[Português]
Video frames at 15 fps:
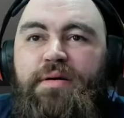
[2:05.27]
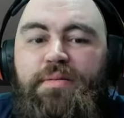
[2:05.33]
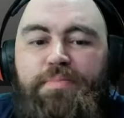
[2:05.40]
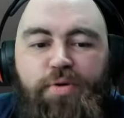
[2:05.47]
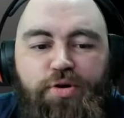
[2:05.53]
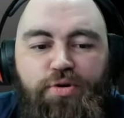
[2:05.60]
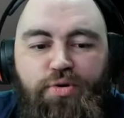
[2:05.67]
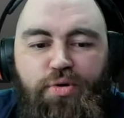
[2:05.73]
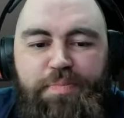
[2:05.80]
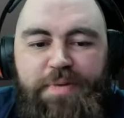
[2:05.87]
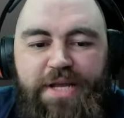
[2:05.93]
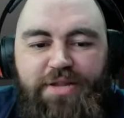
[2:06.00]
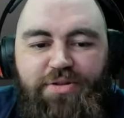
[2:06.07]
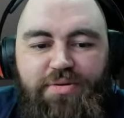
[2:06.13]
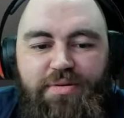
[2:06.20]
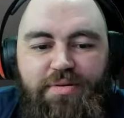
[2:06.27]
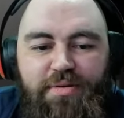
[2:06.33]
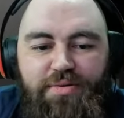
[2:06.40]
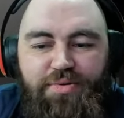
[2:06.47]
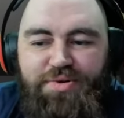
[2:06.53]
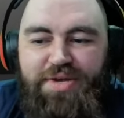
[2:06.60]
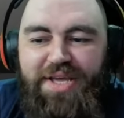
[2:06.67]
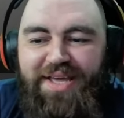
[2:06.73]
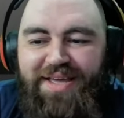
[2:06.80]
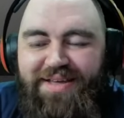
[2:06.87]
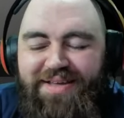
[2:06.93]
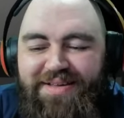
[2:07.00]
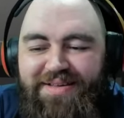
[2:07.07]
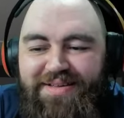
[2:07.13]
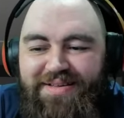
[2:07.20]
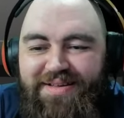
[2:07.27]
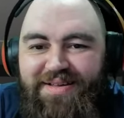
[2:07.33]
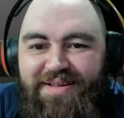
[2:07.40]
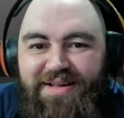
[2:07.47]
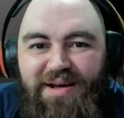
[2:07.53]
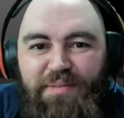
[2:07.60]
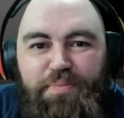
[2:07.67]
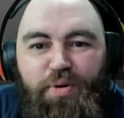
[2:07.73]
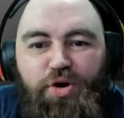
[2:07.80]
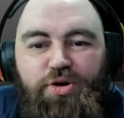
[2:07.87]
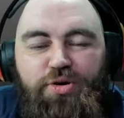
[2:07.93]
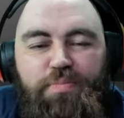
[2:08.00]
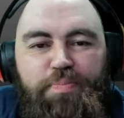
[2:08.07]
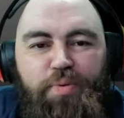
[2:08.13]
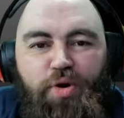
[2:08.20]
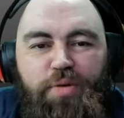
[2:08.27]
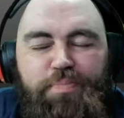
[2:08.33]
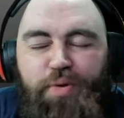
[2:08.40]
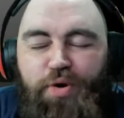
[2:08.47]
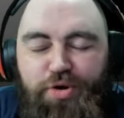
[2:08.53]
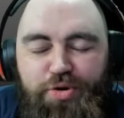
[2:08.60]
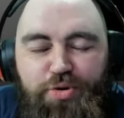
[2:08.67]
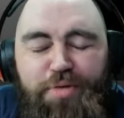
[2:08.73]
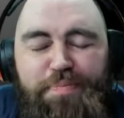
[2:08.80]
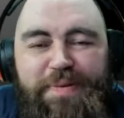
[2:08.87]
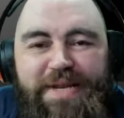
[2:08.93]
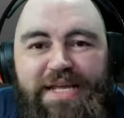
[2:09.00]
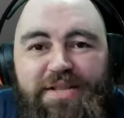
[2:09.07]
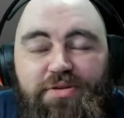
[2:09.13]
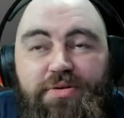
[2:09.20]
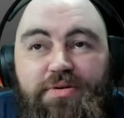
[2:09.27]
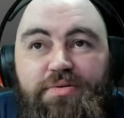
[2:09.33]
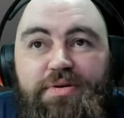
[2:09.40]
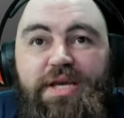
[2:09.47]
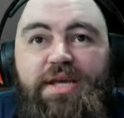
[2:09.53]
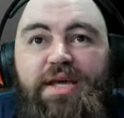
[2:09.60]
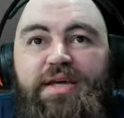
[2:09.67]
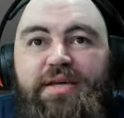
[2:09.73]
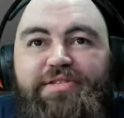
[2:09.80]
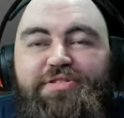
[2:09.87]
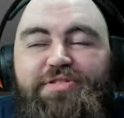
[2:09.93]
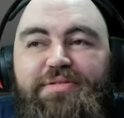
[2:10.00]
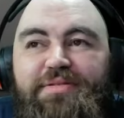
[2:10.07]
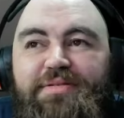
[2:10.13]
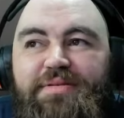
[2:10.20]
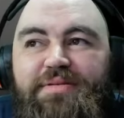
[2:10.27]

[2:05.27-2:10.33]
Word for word: Porco preto? O quê? Por, por, porco preto? O que que é isso?